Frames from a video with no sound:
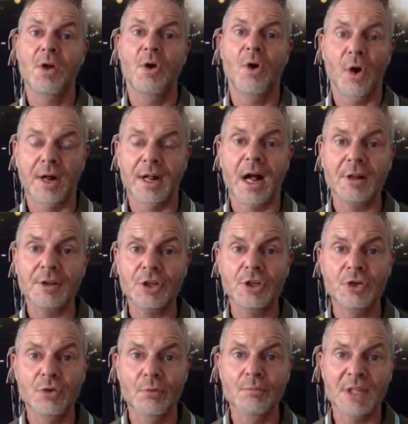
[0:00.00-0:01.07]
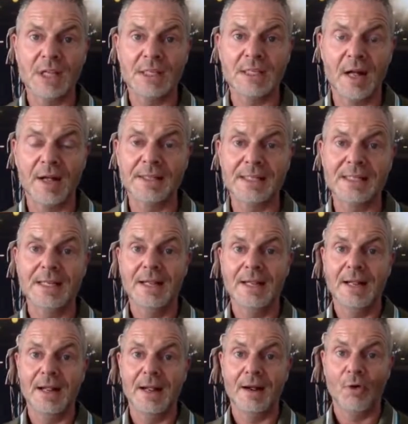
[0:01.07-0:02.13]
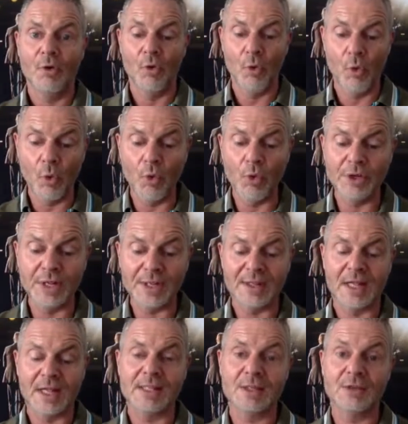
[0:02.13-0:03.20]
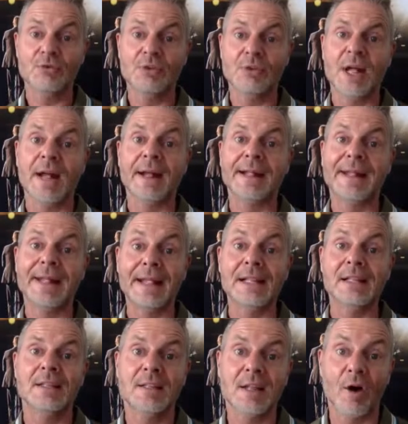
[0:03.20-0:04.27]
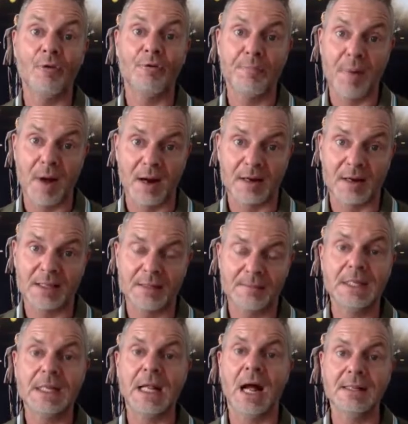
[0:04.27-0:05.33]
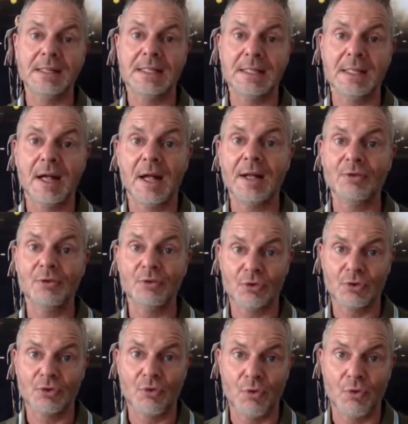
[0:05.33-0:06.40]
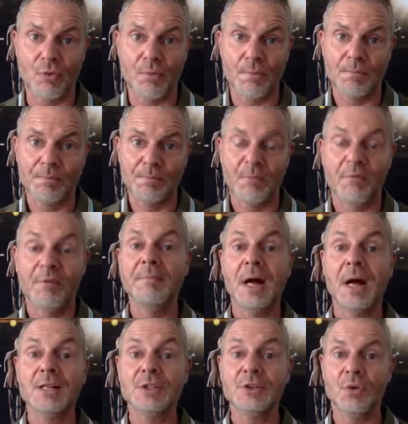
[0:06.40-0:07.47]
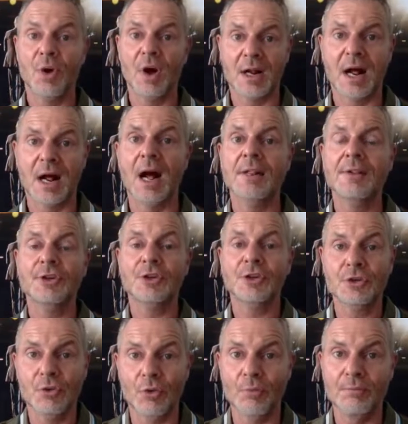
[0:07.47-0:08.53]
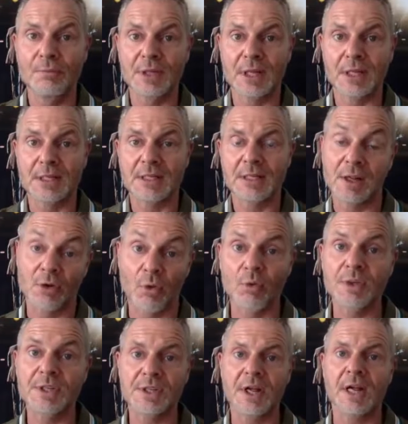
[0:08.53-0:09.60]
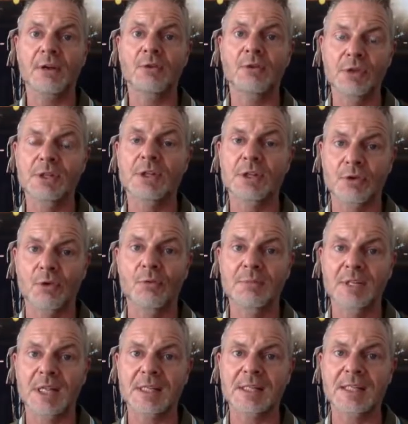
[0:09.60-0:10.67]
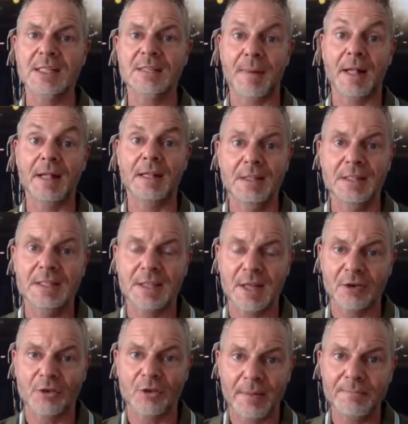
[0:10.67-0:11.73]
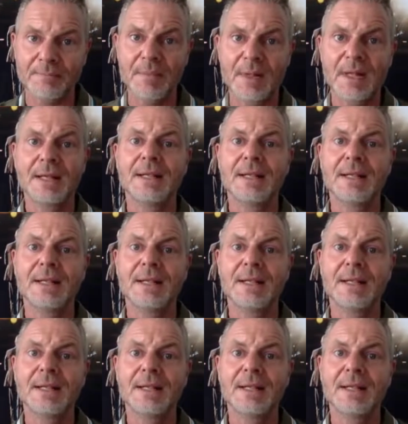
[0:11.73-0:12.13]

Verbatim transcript: Organischen Umsatz heißt, ohne dass du da Geld drauf packst mit Anzeigen und Co. Wie machst du organischen Umsatz? Den Großteil unseres Umsatzes bei Instagram